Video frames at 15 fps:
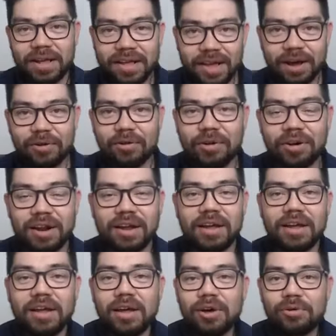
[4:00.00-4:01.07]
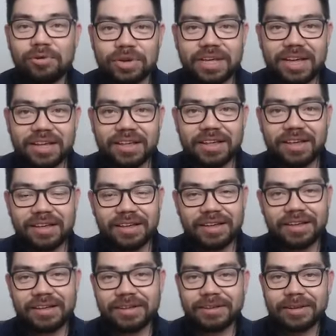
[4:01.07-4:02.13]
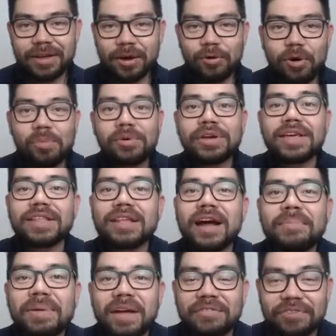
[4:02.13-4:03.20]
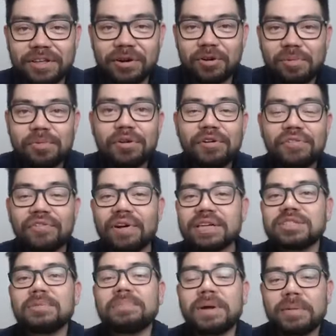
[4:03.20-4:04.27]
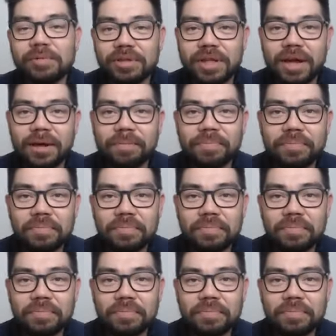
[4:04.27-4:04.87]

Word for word: E agora? O que que... Como que está a minha vida? Como que eu faço para mudar?